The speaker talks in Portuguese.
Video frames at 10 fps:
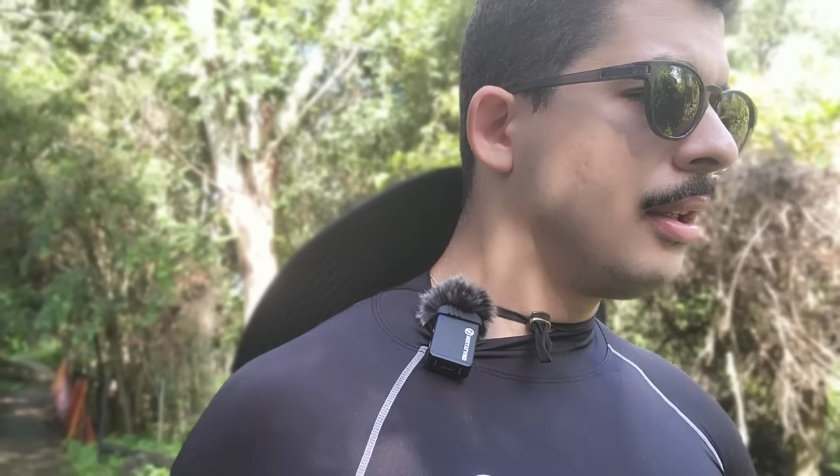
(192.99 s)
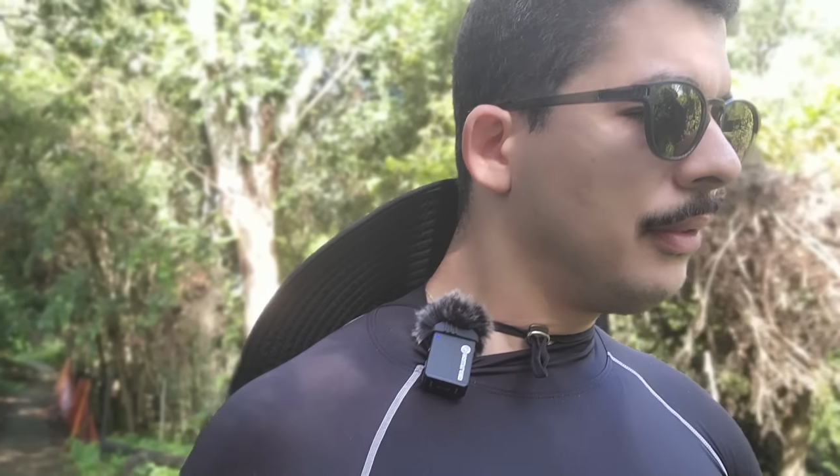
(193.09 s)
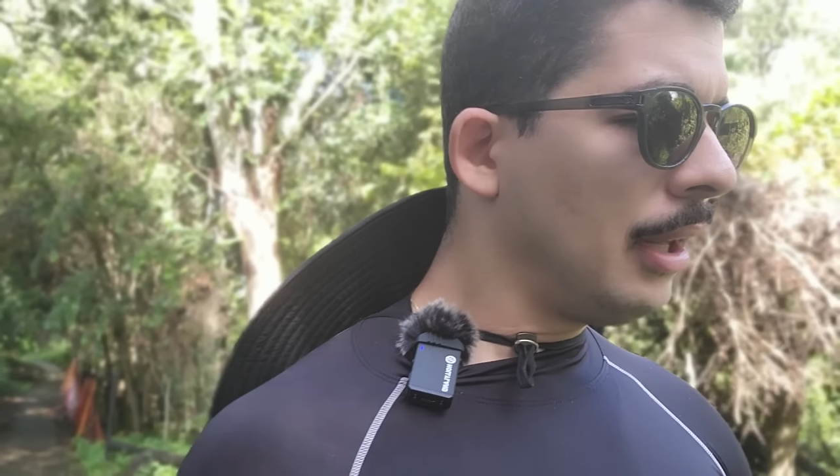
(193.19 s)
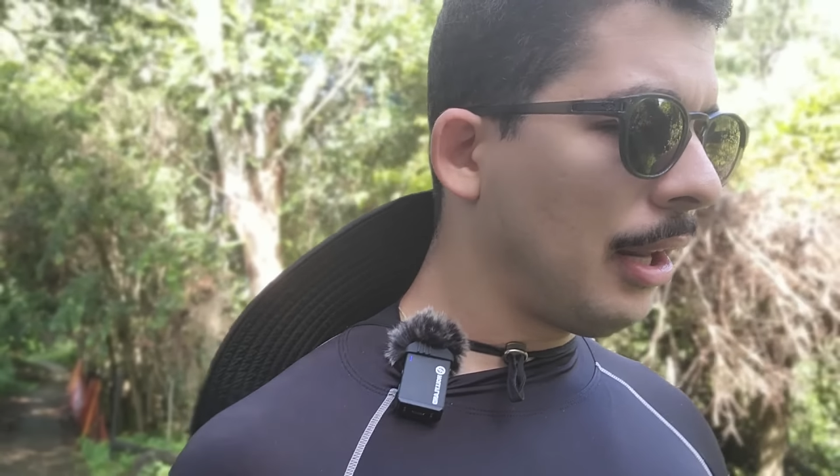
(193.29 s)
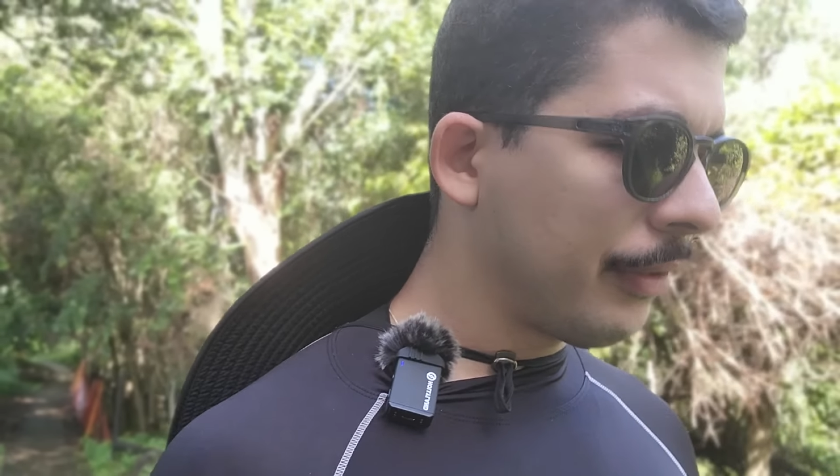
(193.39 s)

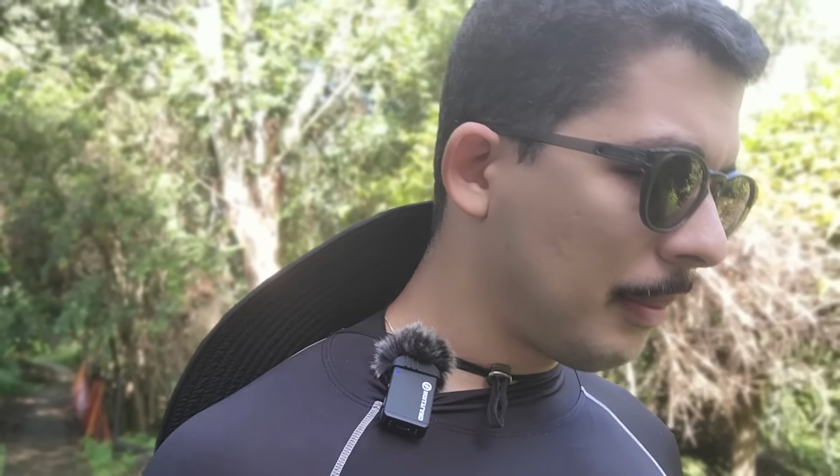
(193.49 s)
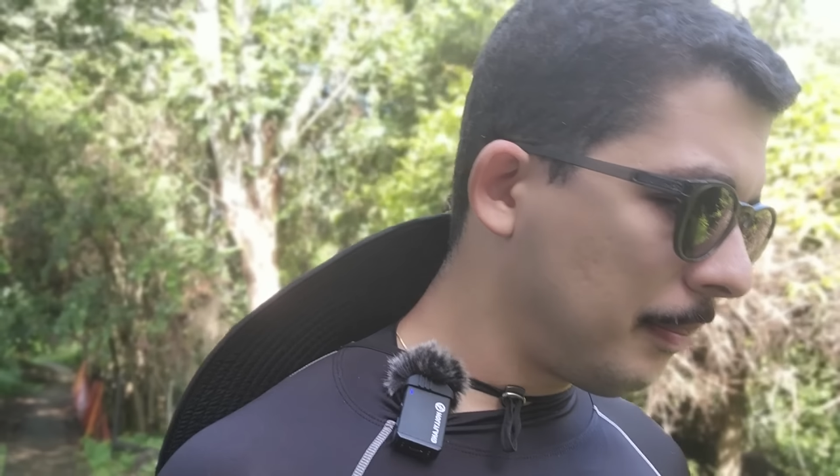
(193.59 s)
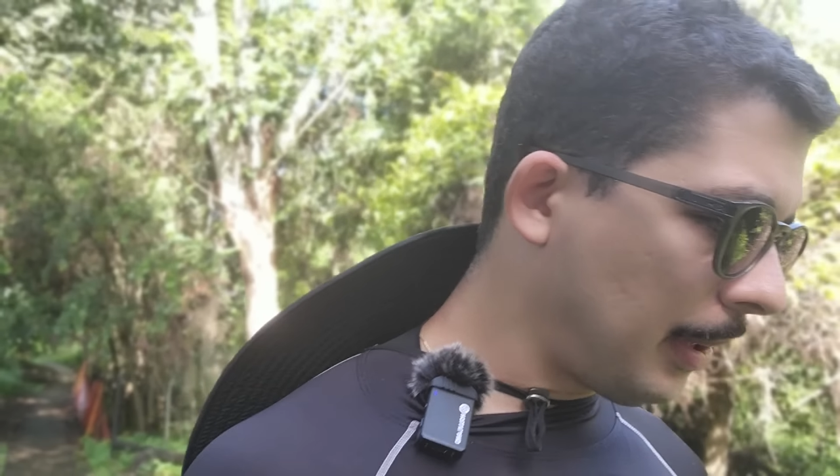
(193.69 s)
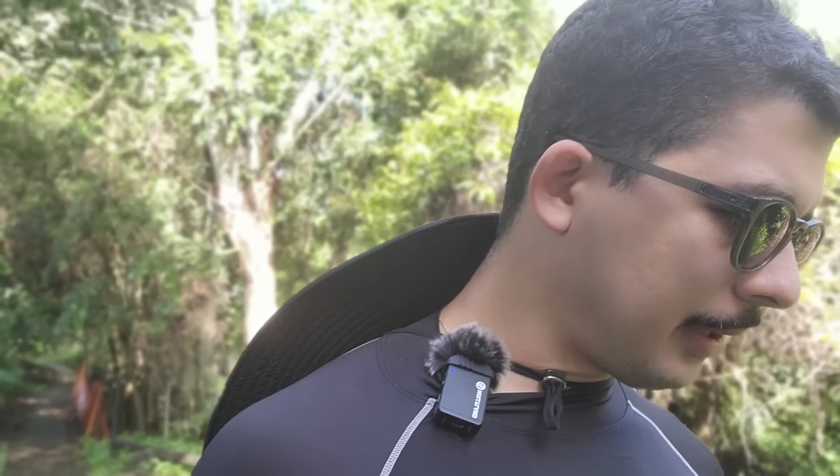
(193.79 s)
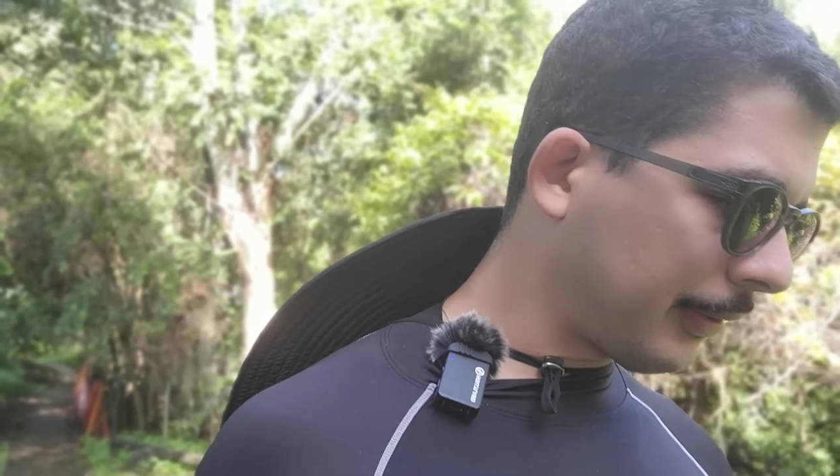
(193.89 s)
sei lá, fica me
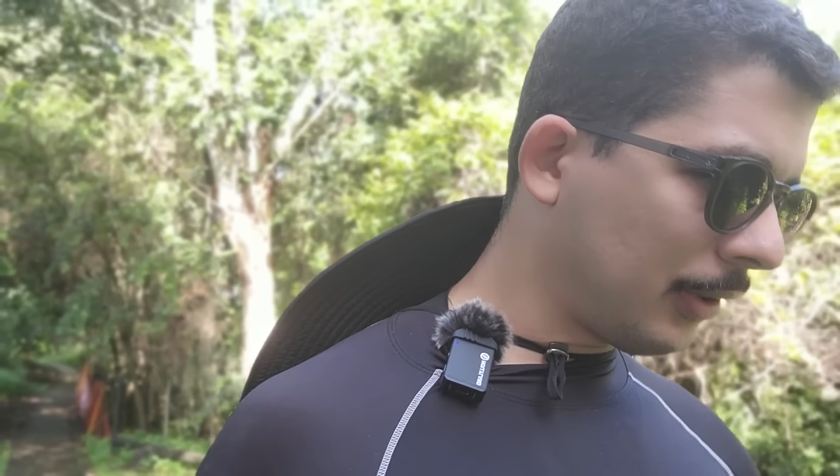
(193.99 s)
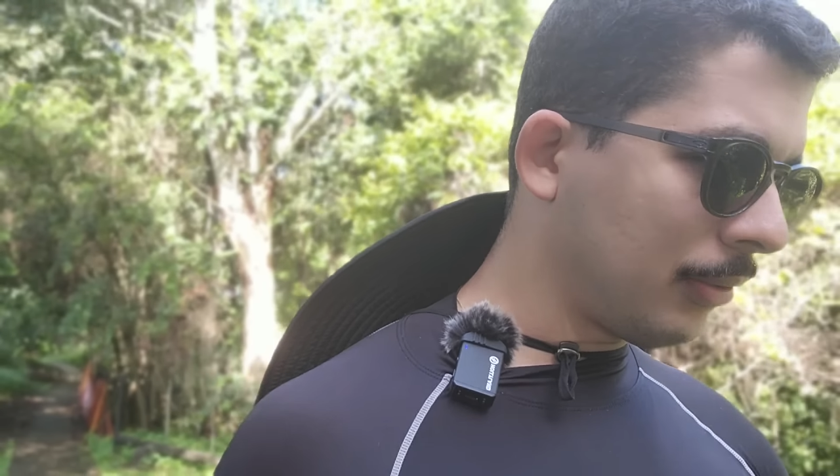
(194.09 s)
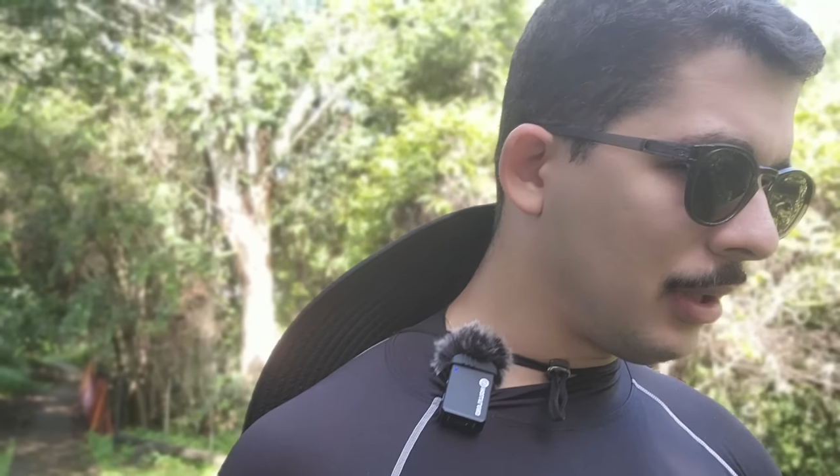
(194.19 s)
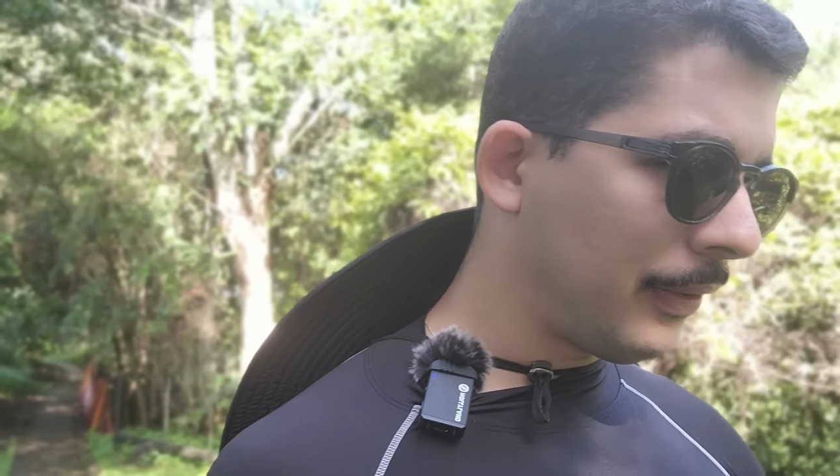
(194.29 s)
parecendo que